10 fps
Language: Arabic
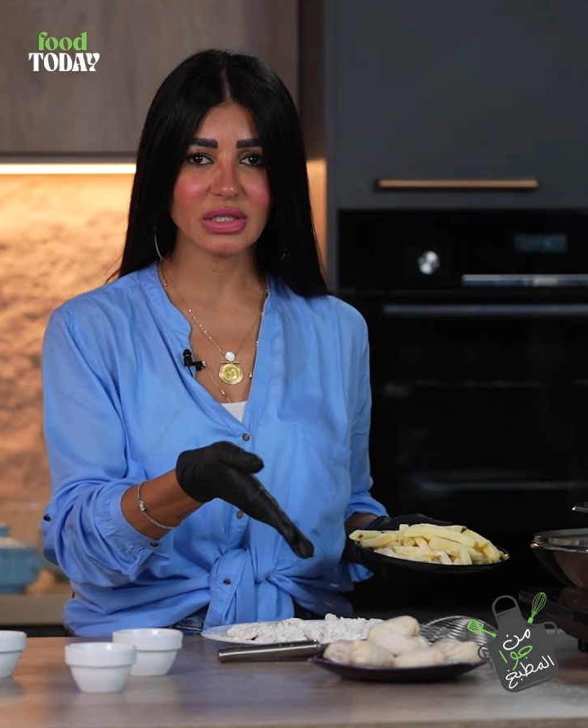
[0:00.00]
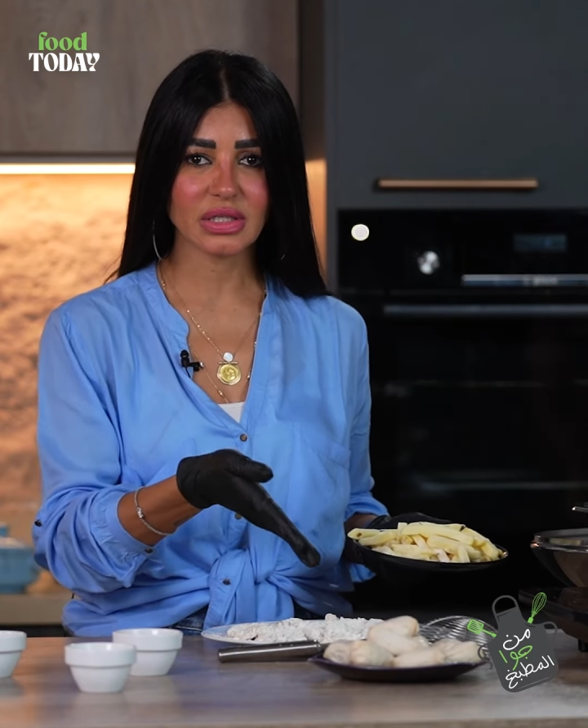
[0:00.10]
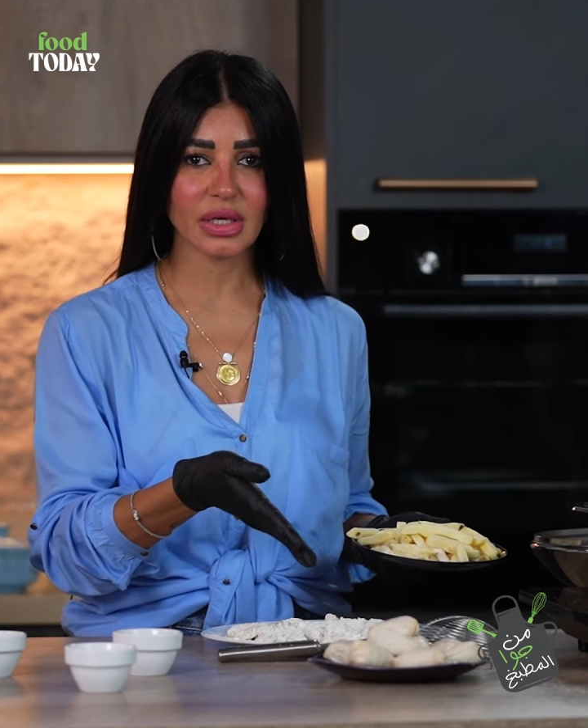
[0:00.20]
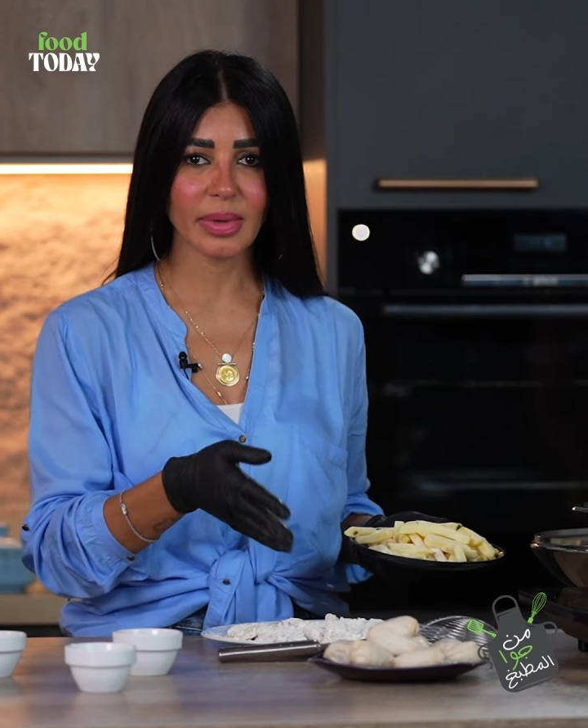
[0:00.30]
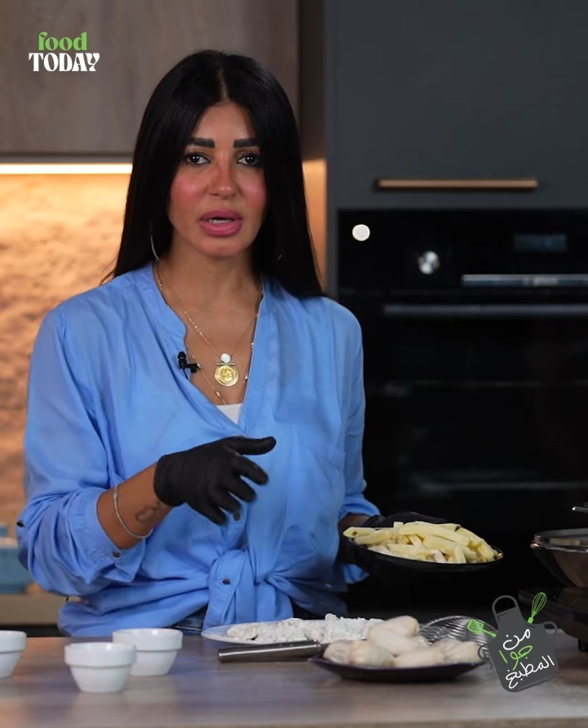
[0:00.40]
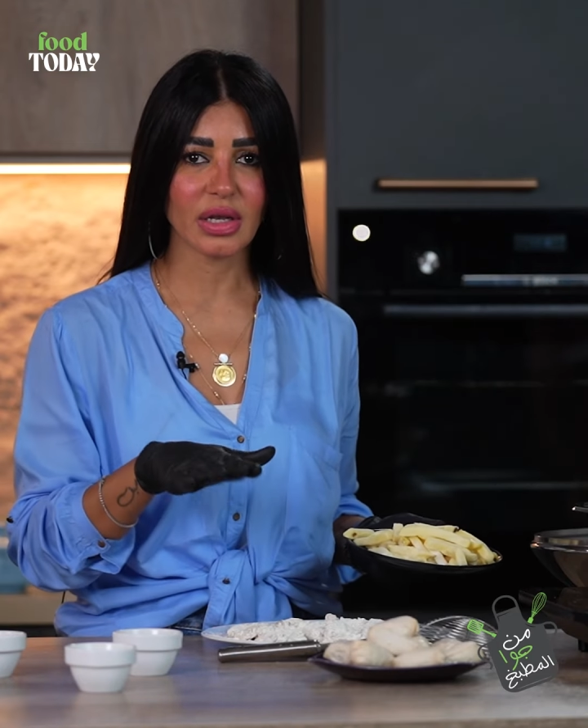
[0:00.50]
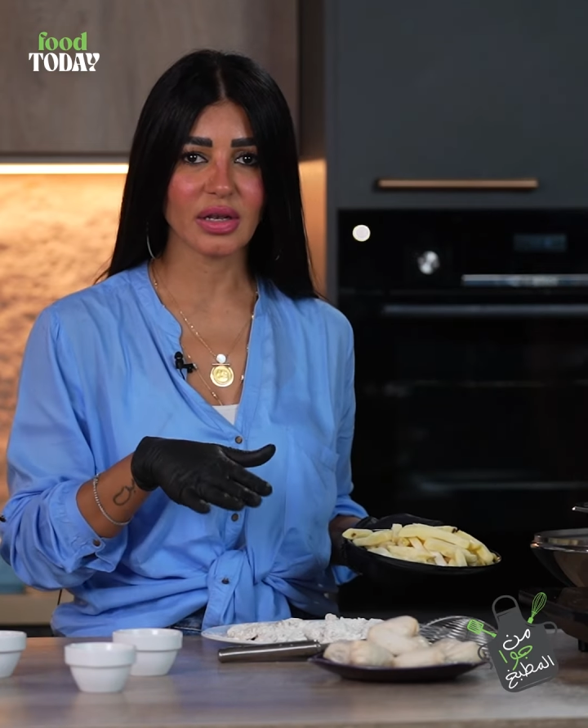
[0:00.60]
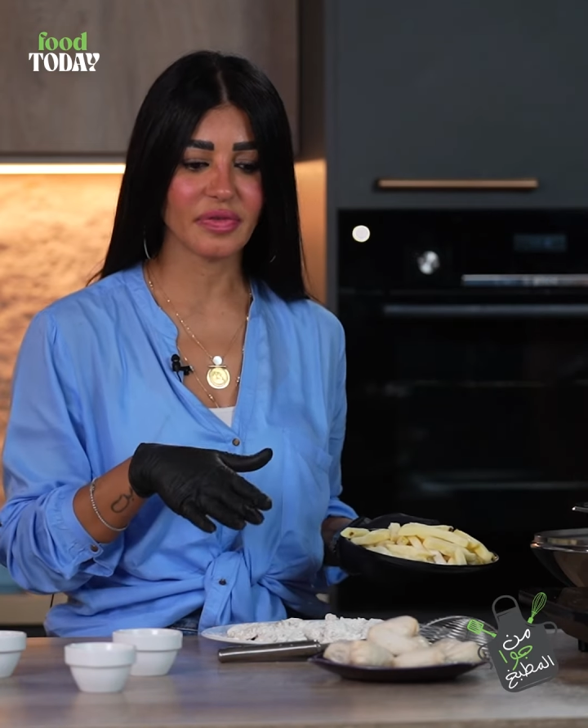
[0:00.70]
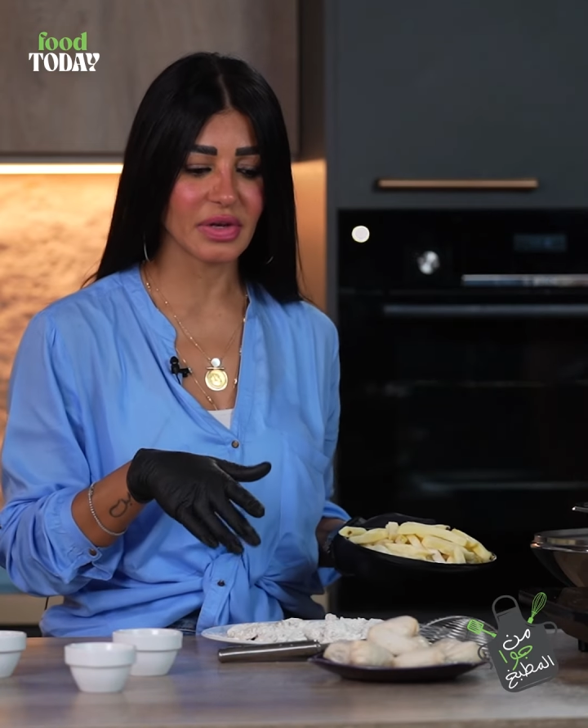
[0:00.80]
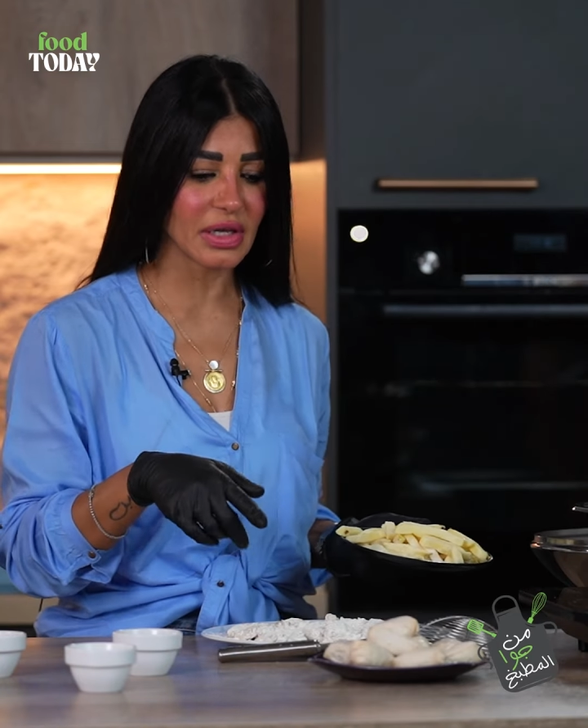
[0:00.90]
السمك
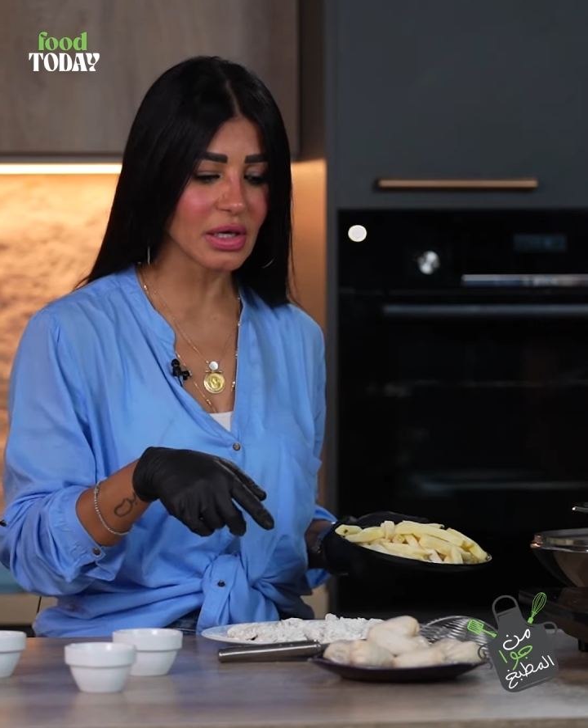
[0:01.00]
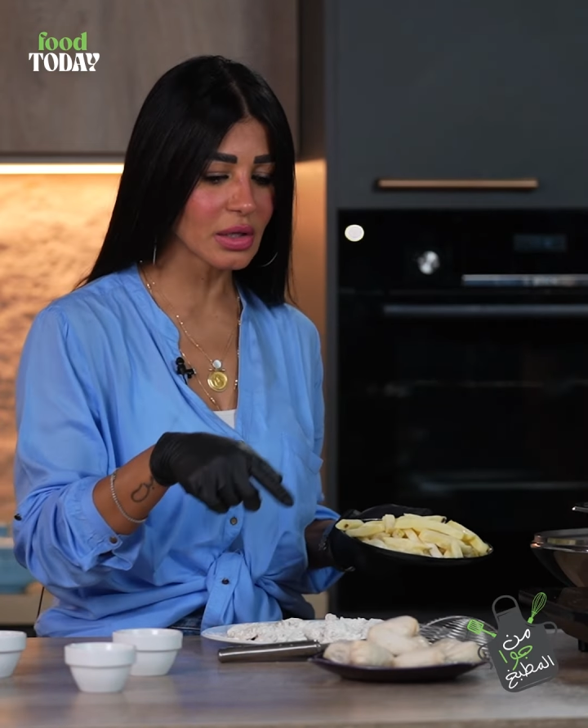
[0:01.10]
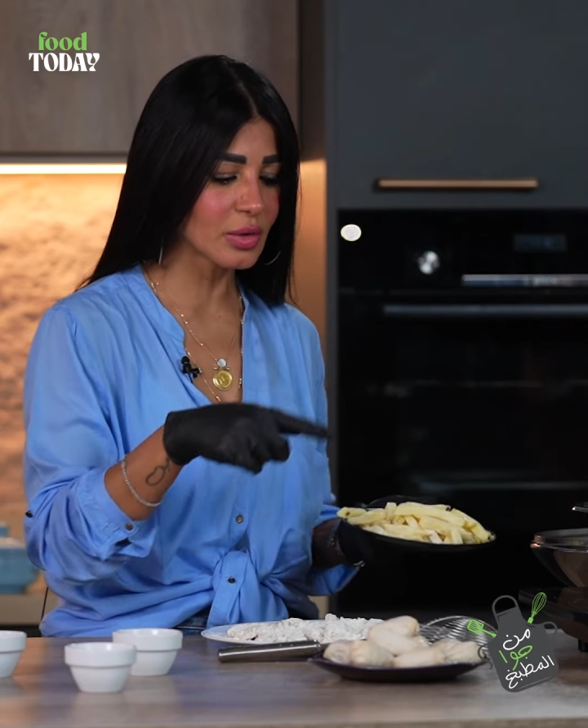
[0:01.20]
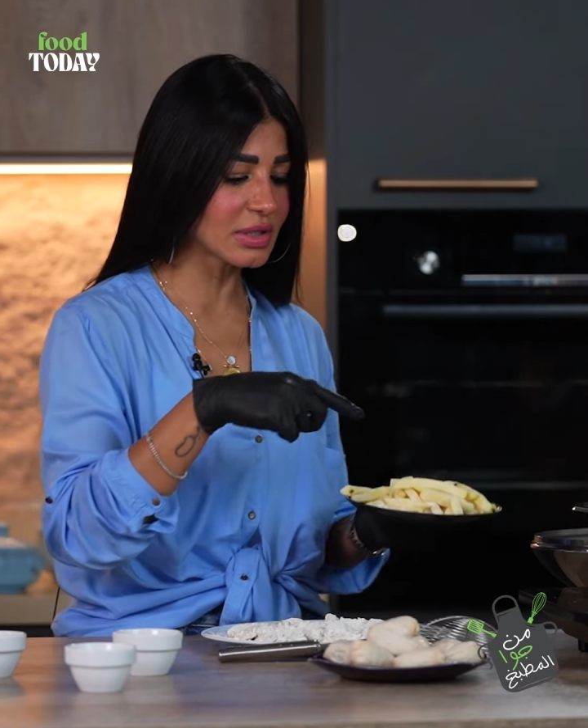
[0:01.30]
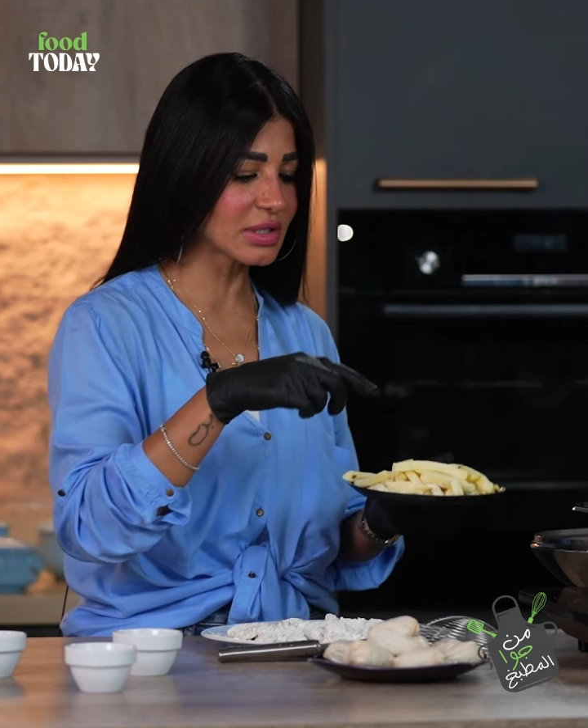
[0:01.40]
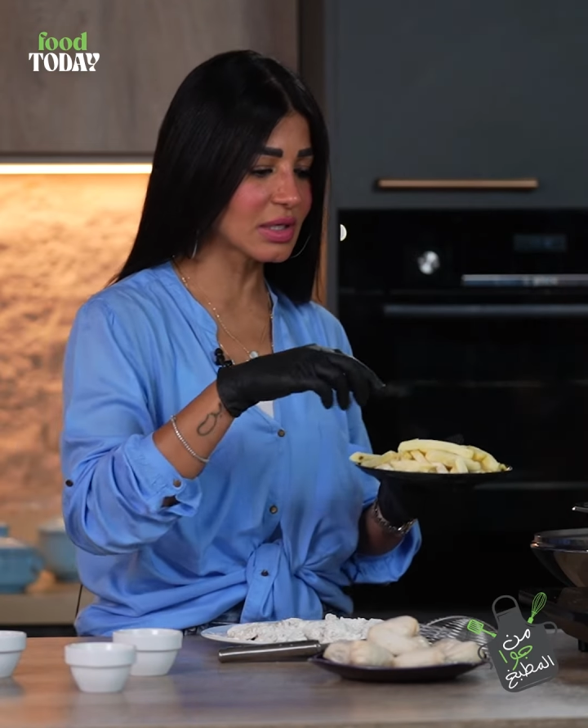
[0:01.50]
الفيليه دلوقتي